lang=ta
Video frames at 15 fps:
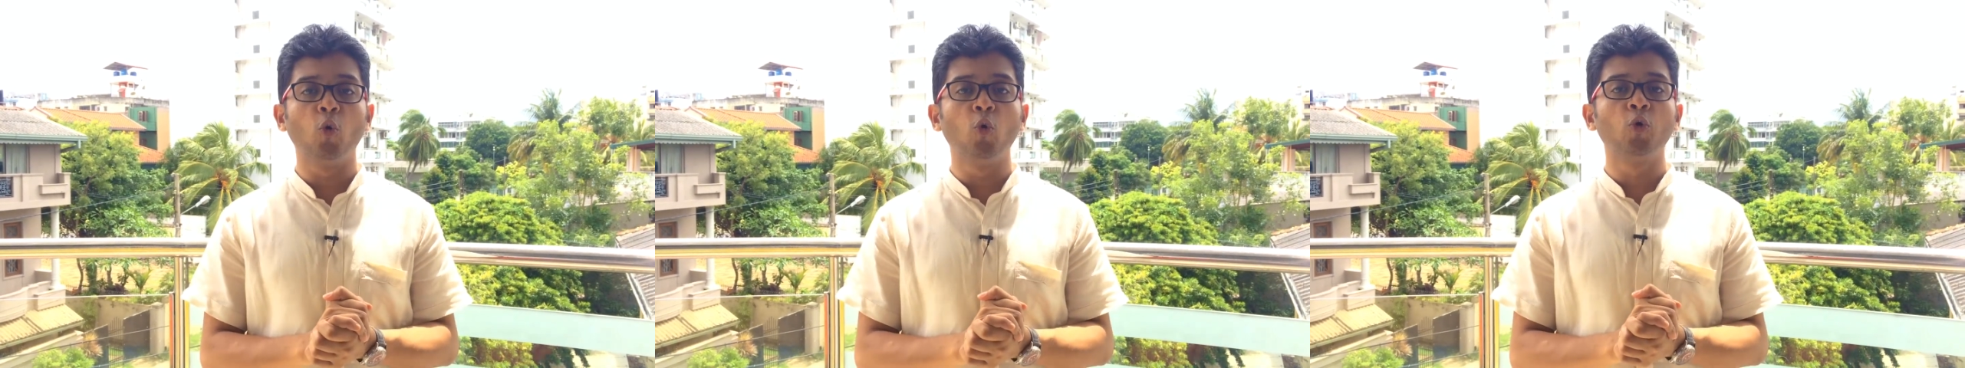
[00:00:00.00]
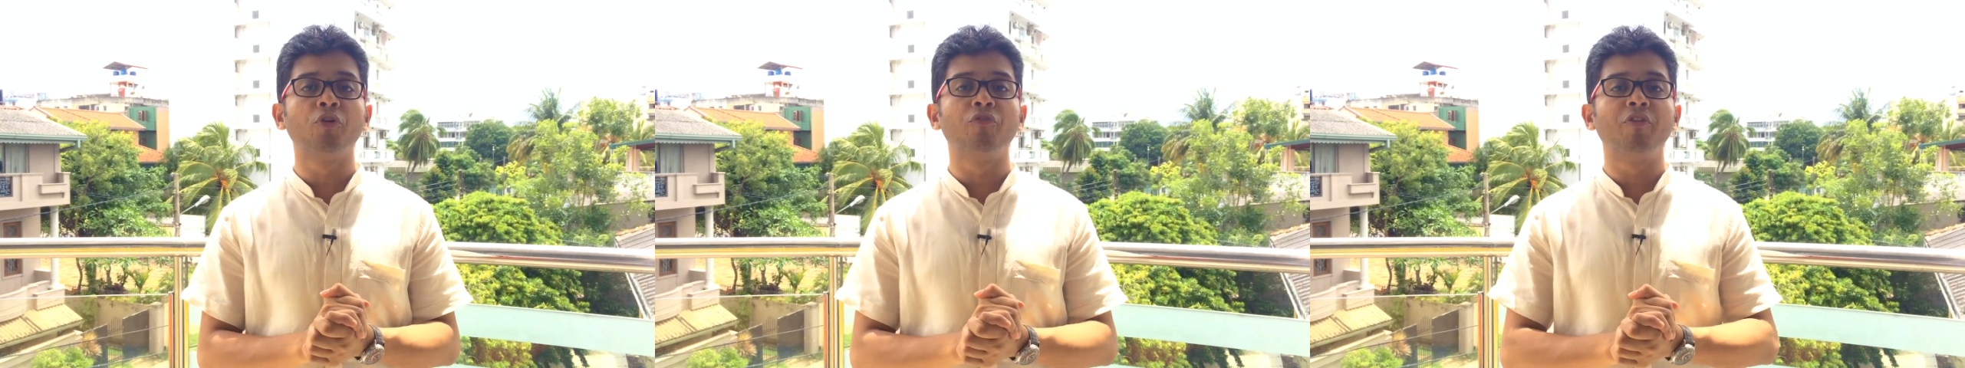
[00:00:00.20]

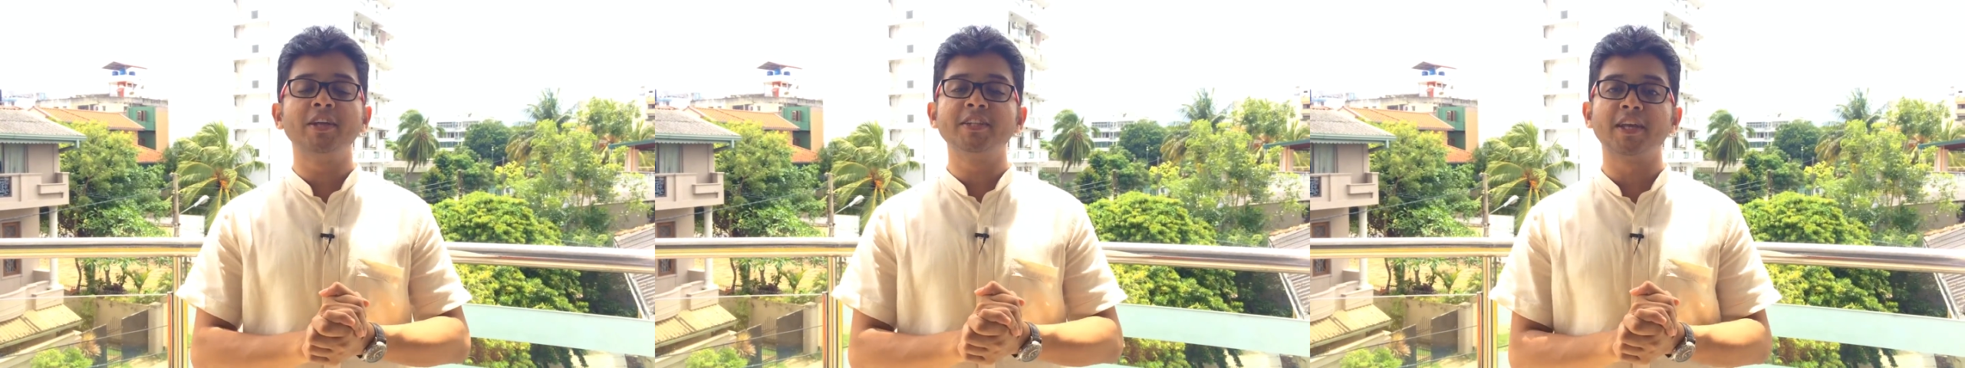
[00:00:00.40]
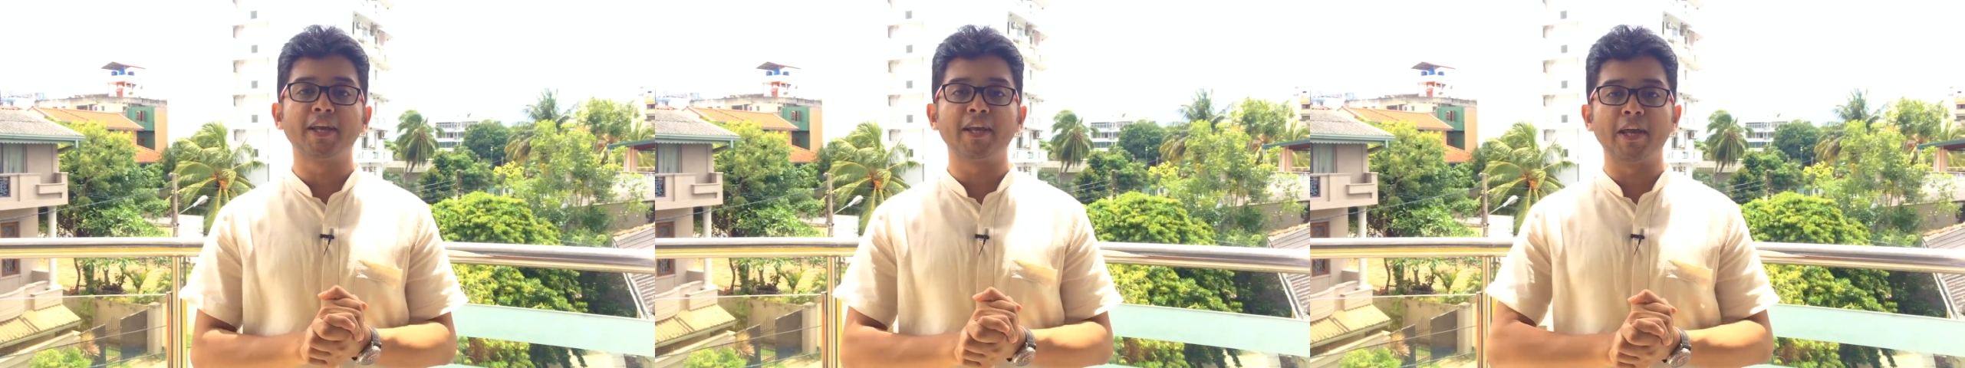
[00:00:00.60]
ஒரு
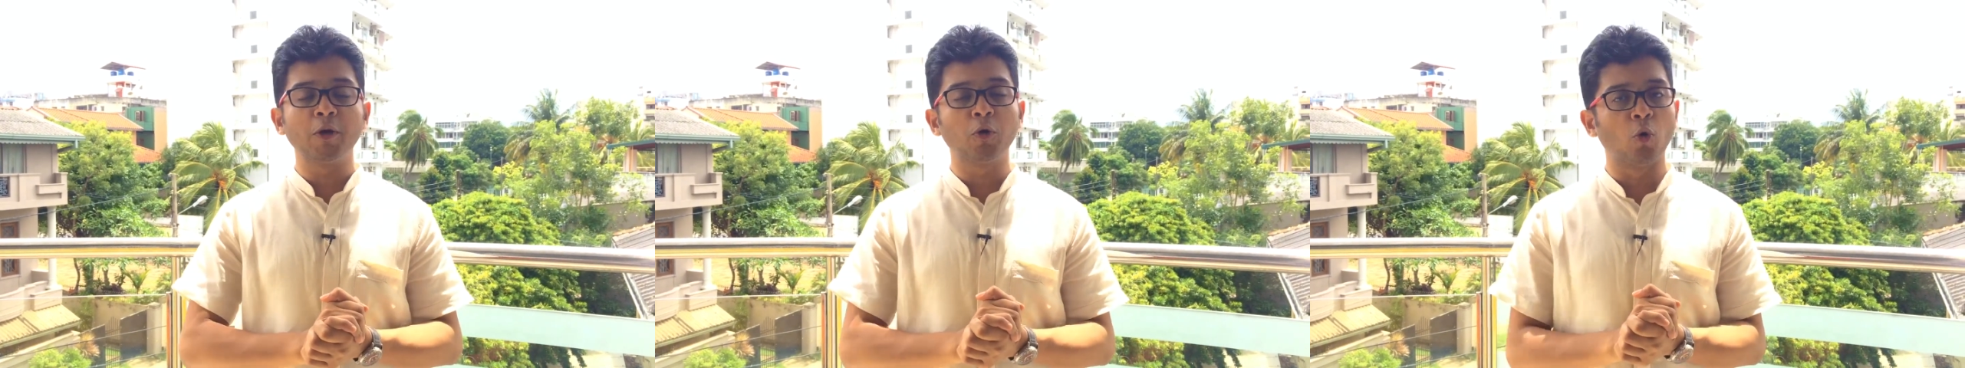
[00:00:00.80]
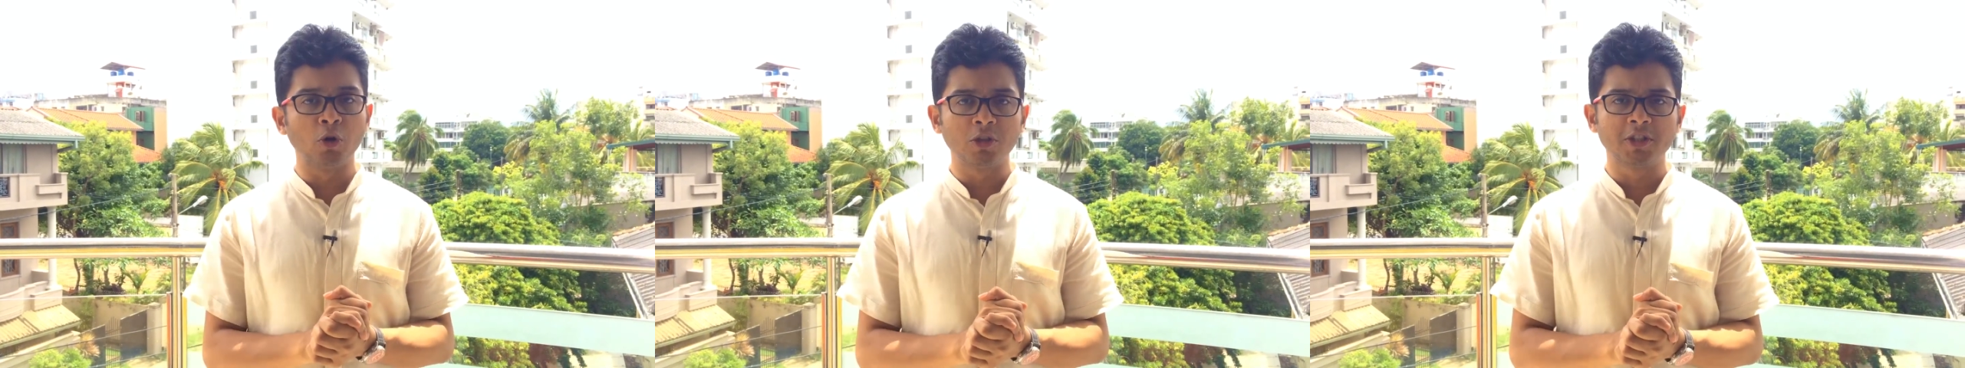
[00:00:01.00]
வேதனையை
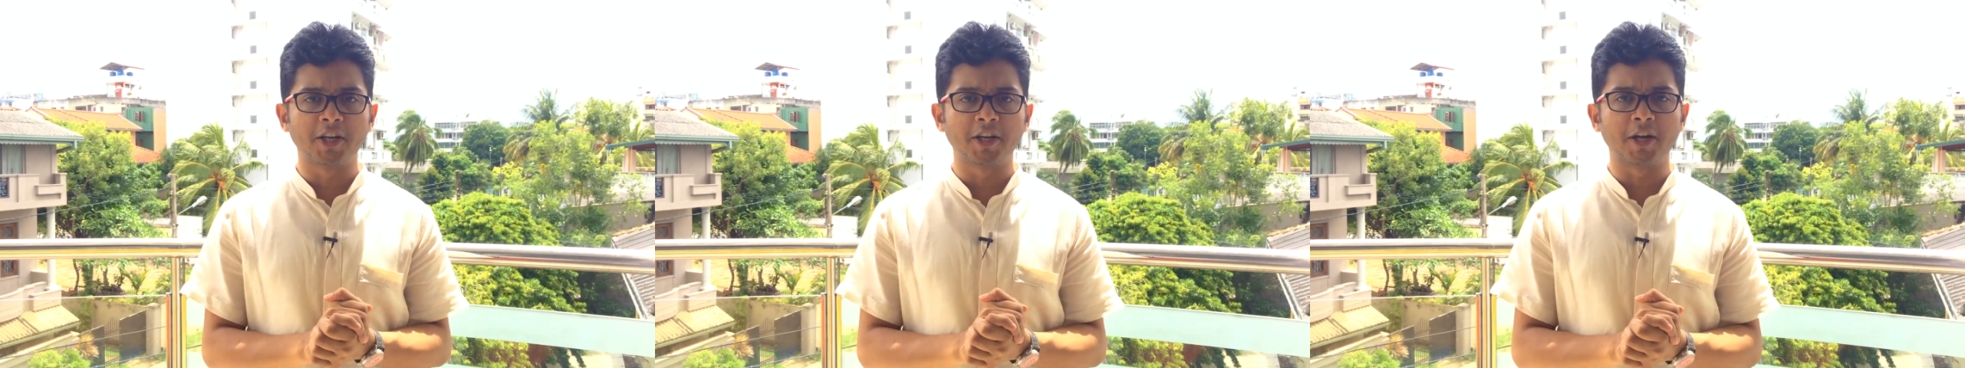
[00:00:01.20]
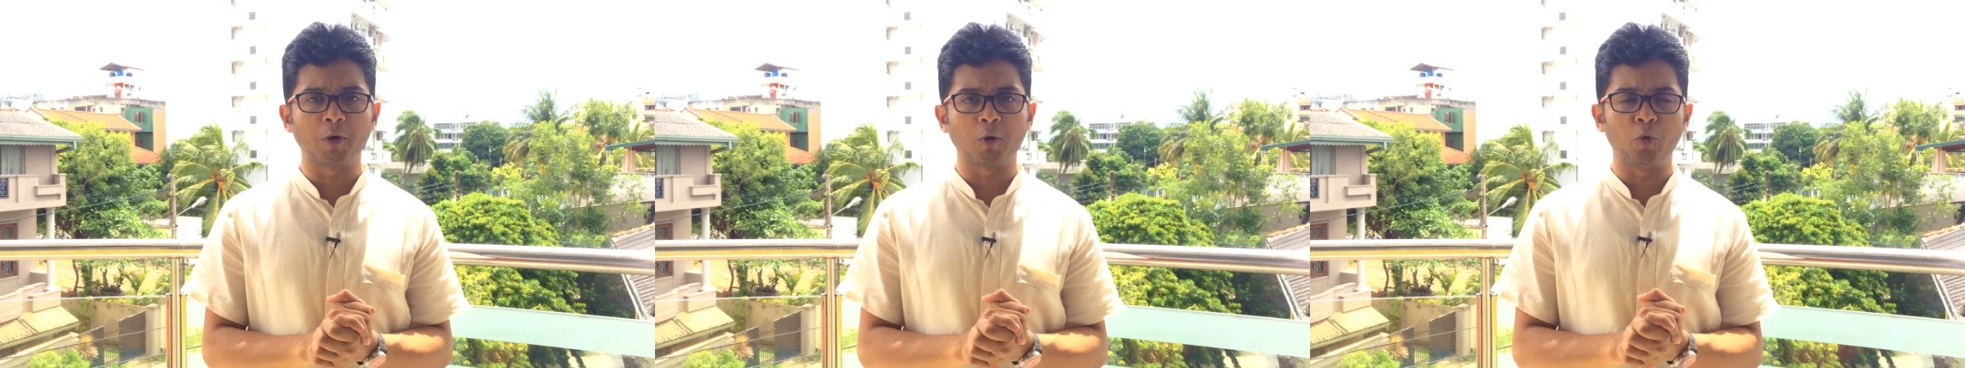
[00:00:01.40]

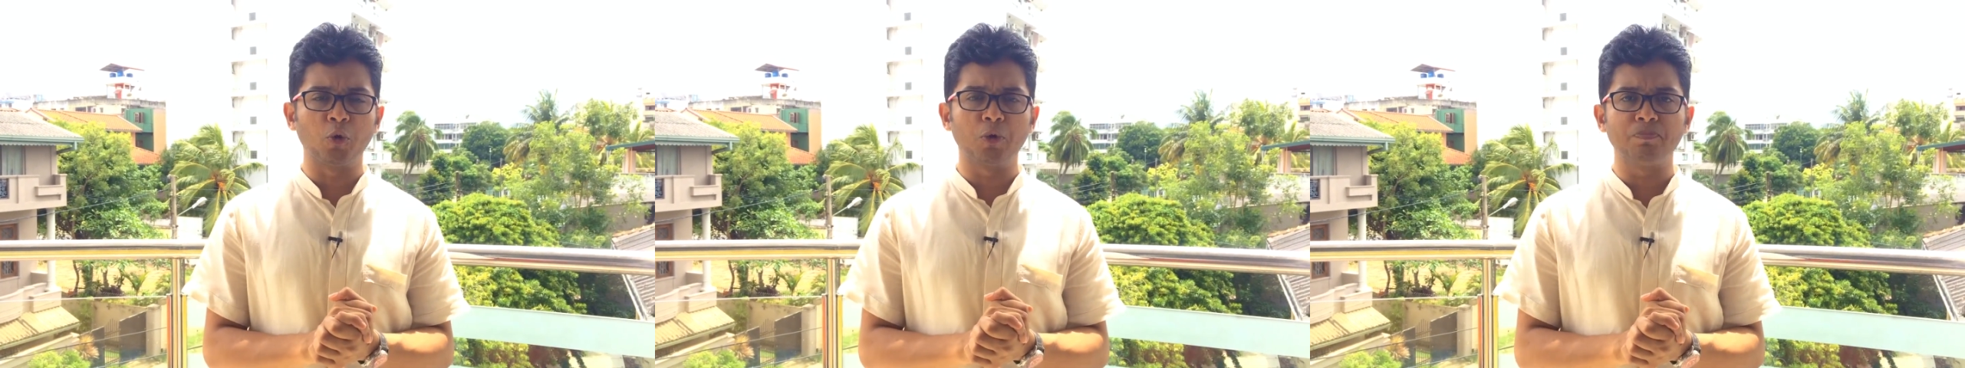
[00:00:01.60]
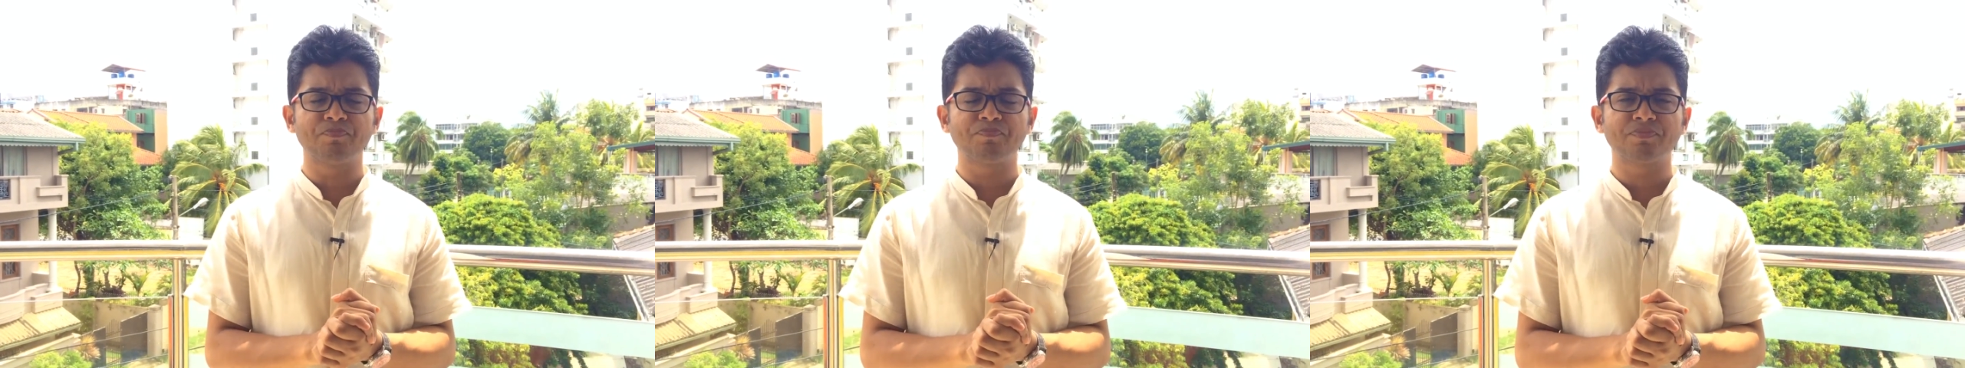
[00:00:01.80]

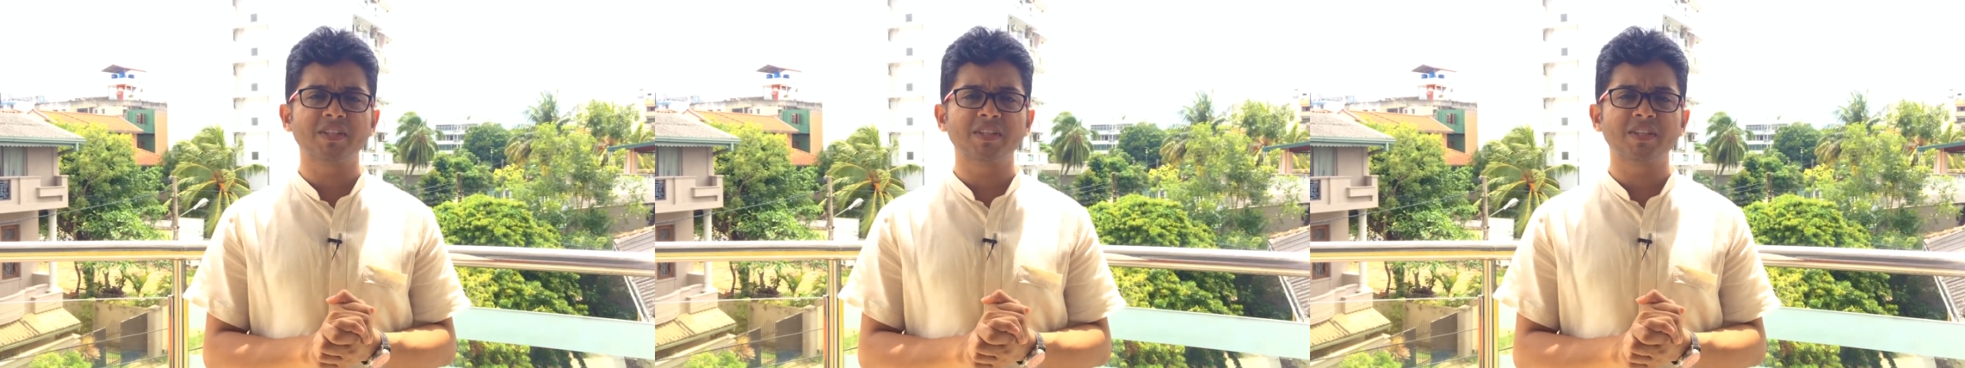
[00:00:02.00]
கொடுத்திருக்கக்கூடும்